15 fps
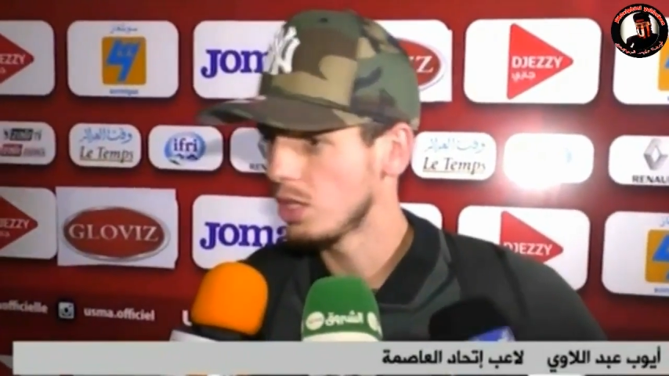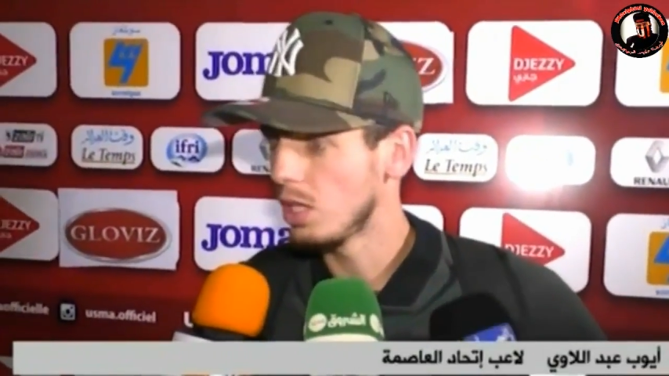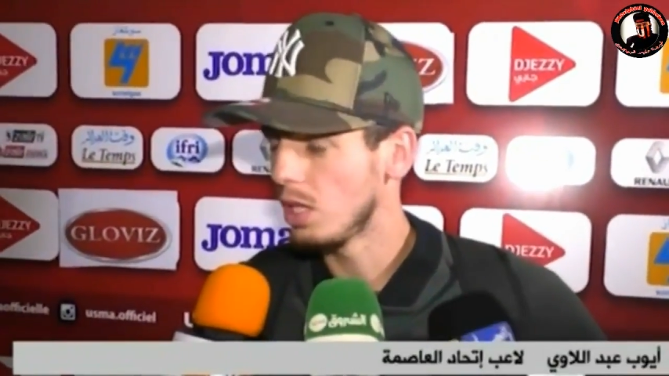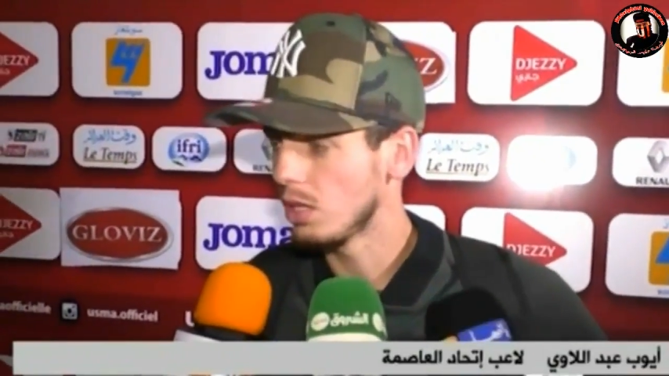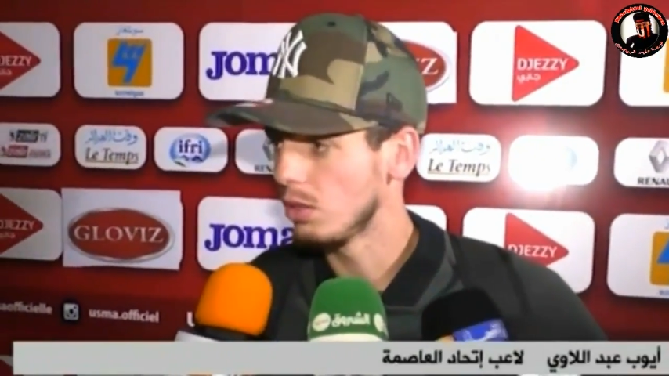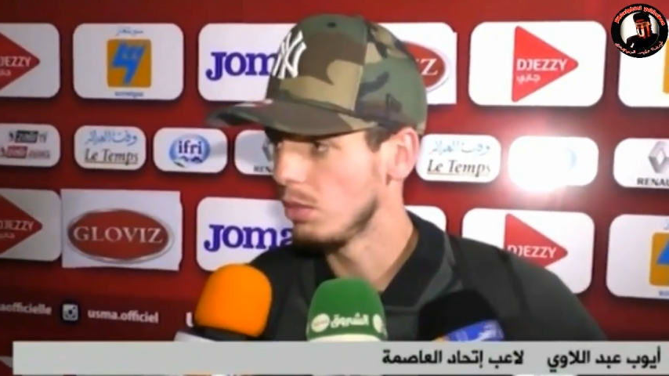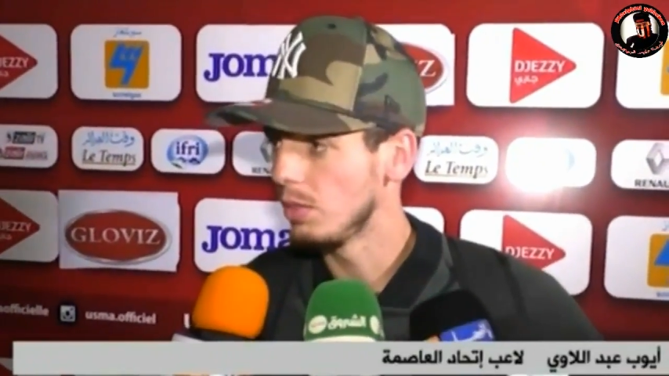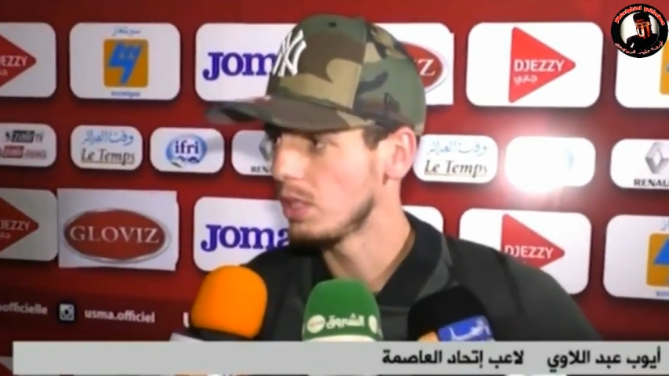دو
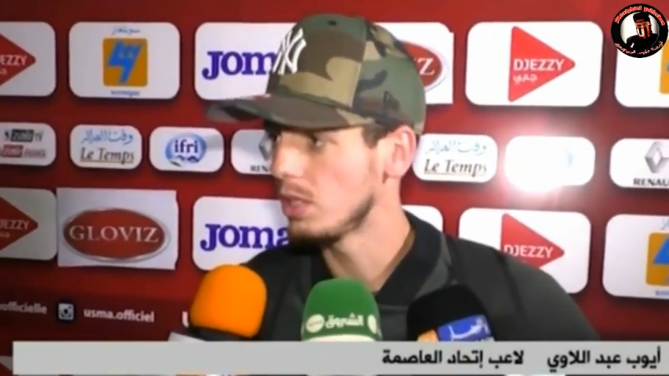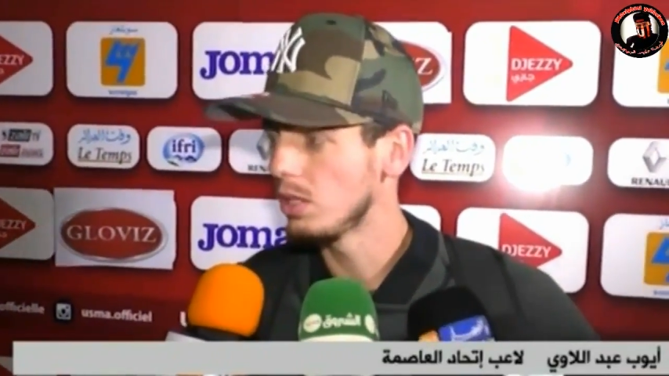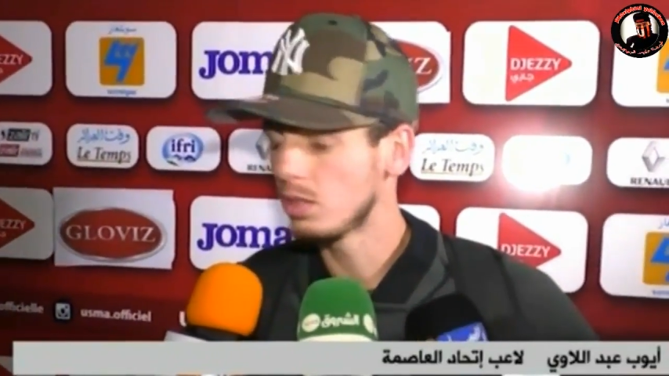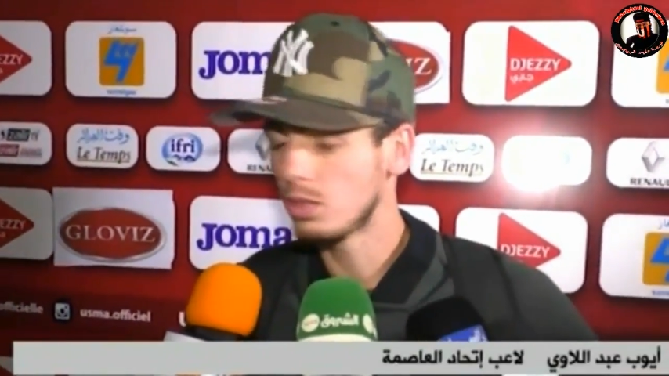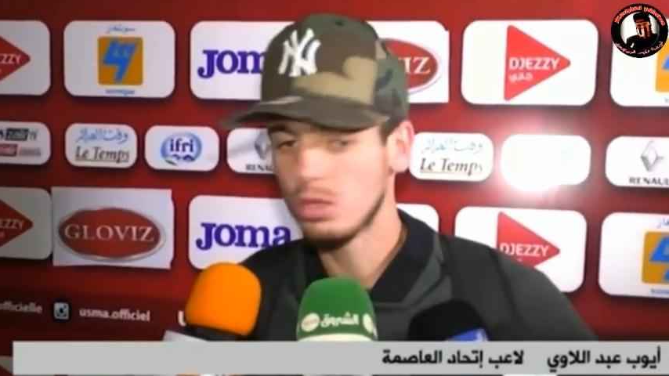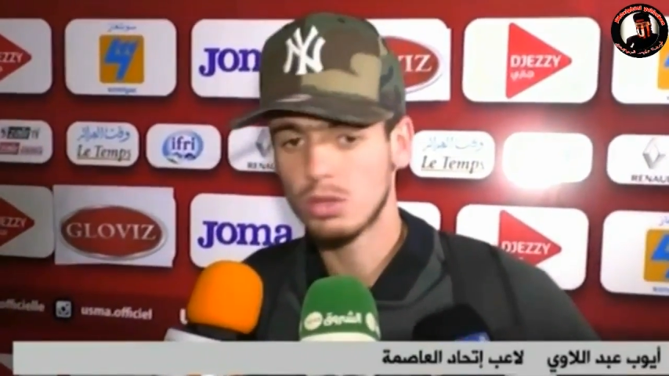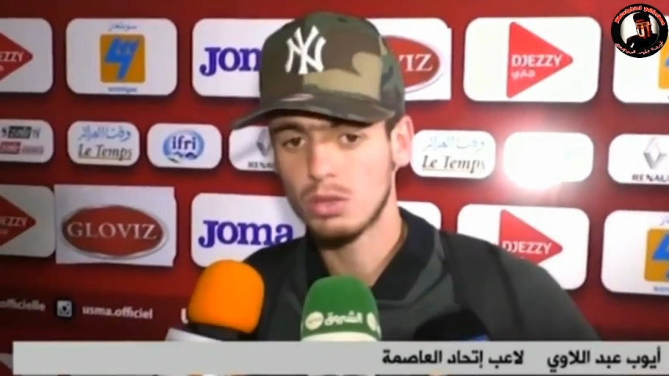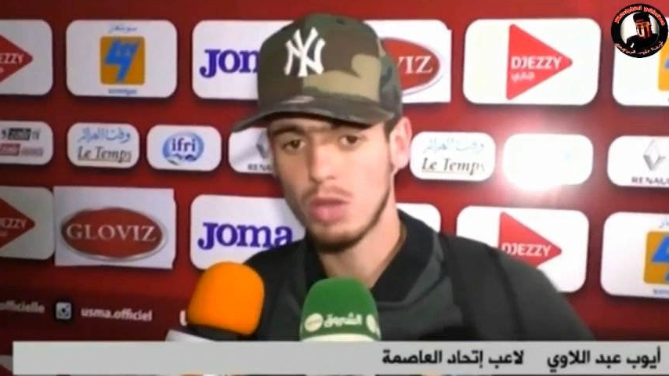ماتش
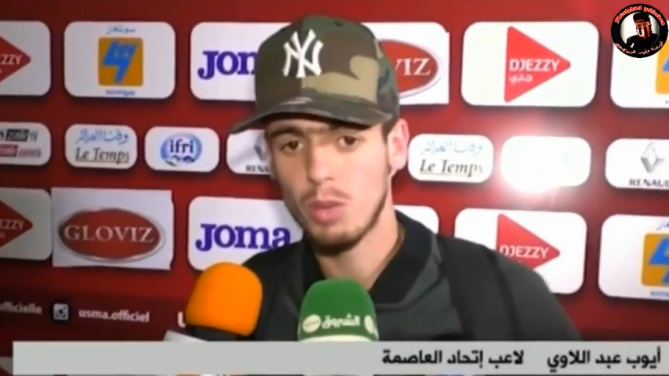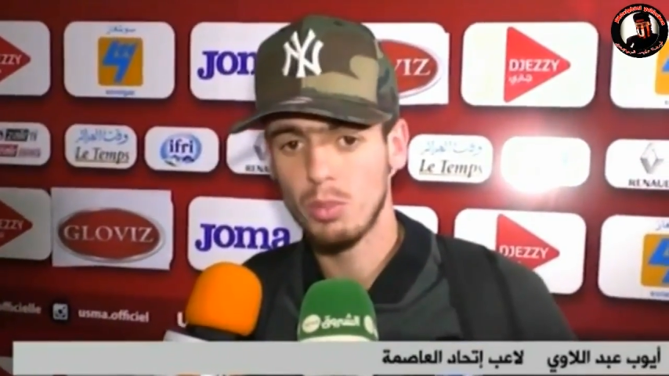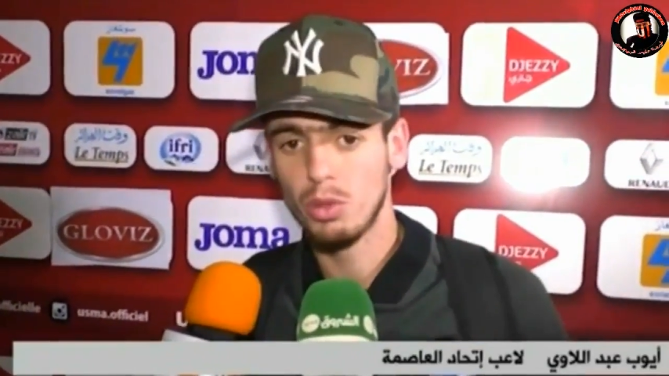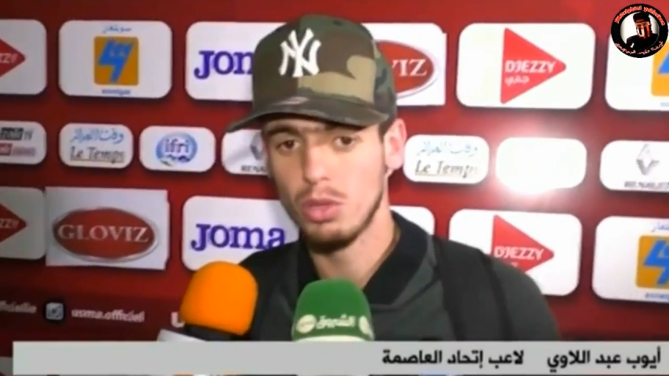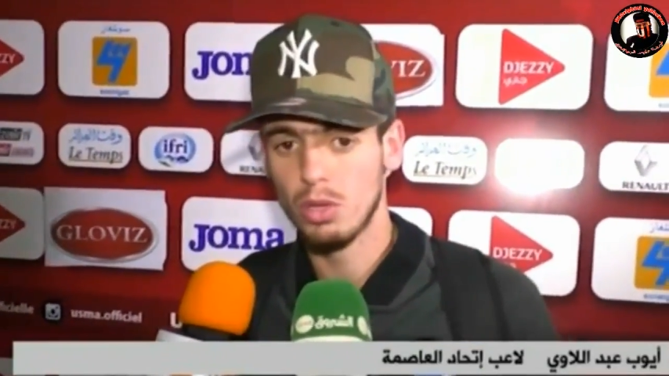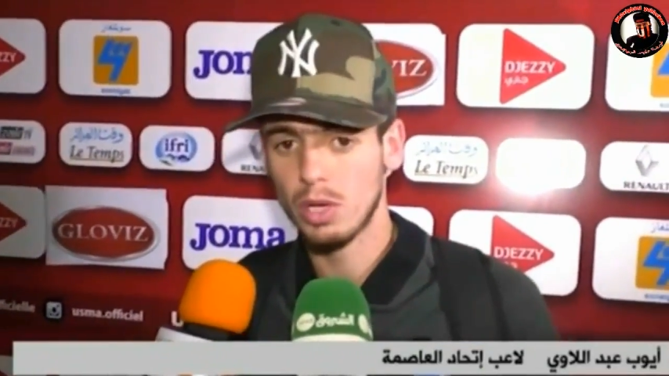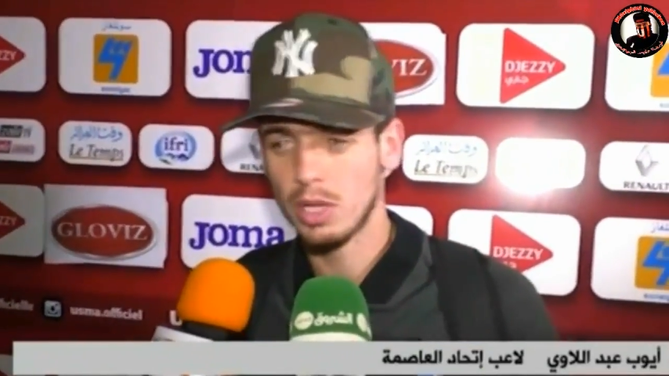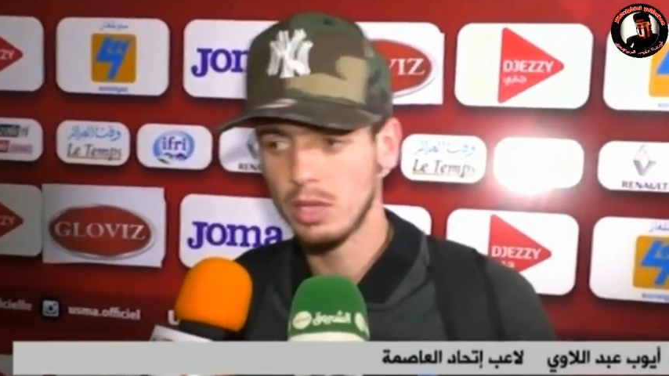دوميسير
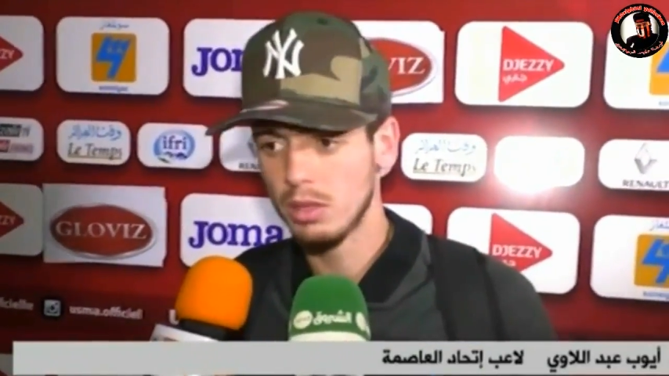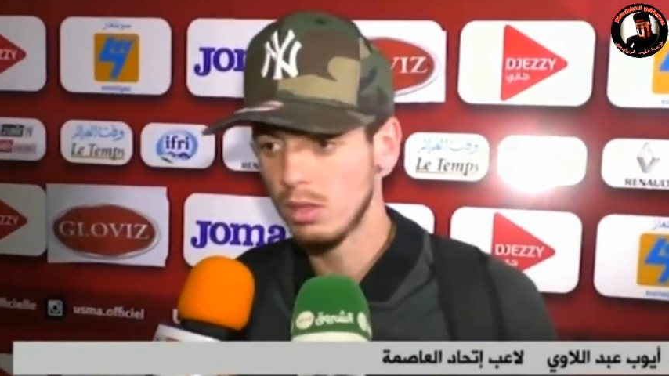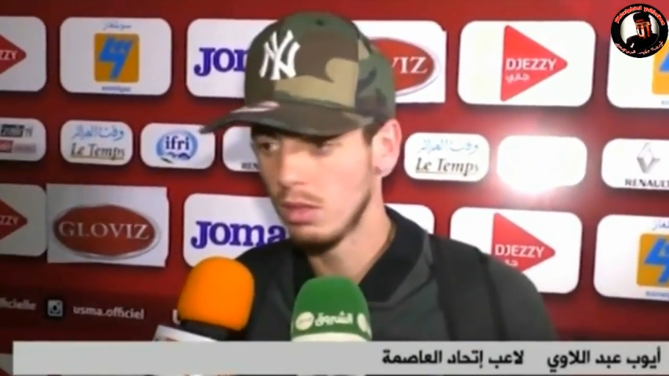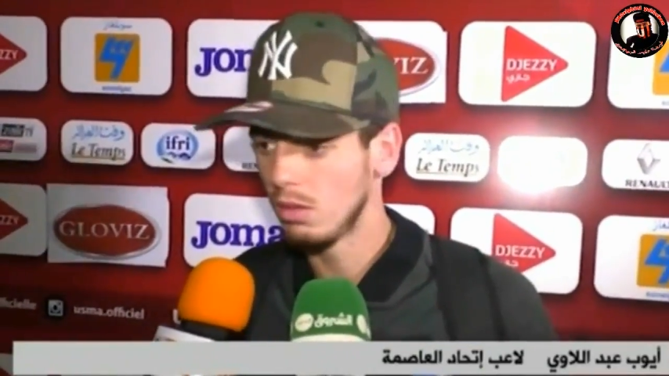سيرتو ابو